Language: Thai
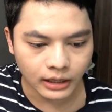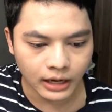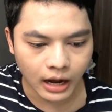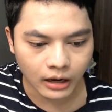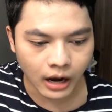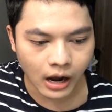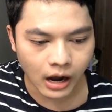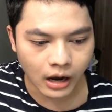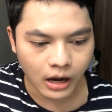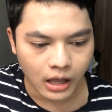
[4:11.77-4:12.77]
แล้วก็
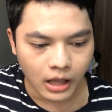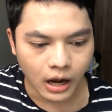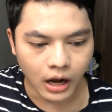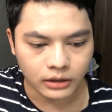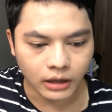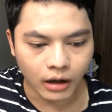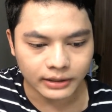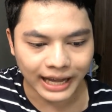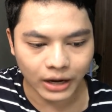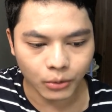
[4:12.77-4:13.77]
ต้อ
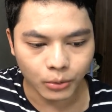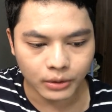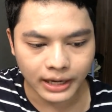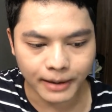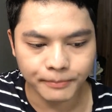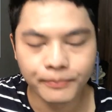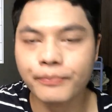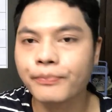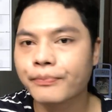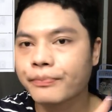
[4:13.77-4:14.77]
เต่ากับ
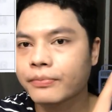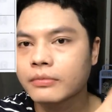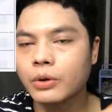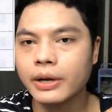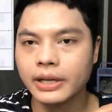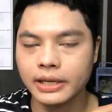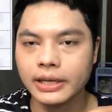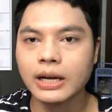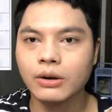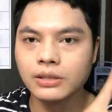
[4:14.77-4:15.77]
ตัวนี้
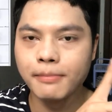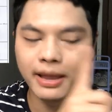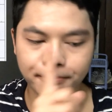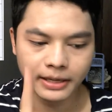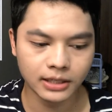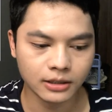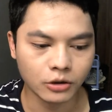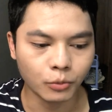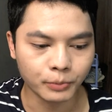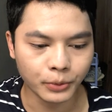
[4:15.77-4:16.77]
เขาจะแบ่งเป็นหนึ่ง
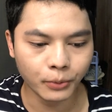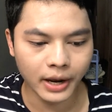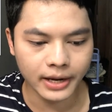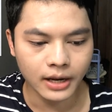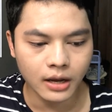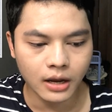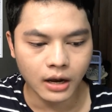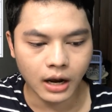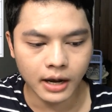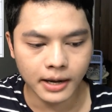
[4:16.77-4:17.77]
กลุ่มด้วย
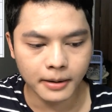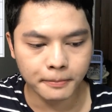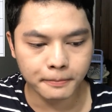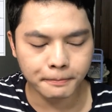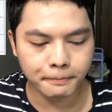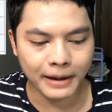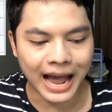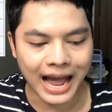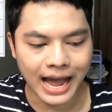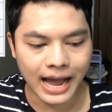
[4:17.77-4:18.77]
ปลา